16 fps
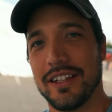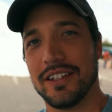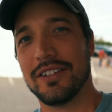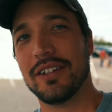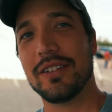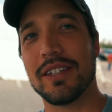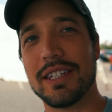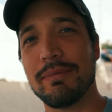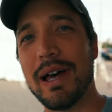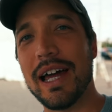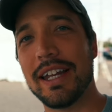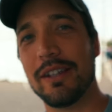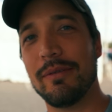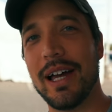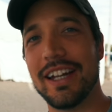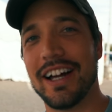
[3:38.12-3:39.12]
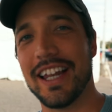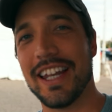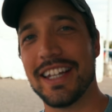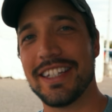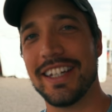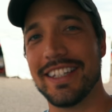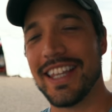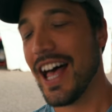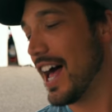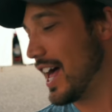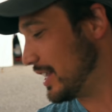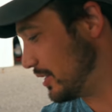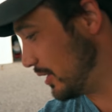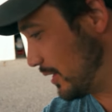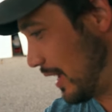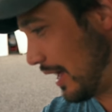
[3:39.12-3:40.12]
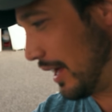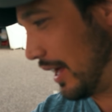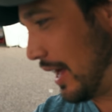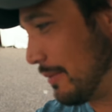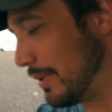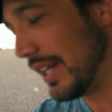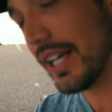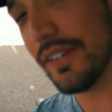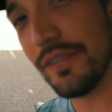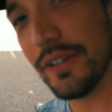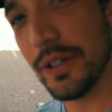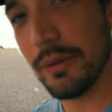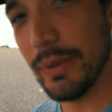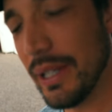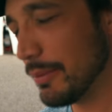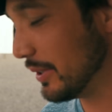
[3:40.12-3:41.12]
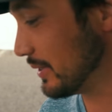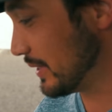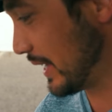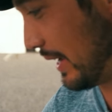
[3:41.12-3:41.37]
ちょっとスマイルの前の話にさ、ちょっとアメリカンフードを見てみようぞ。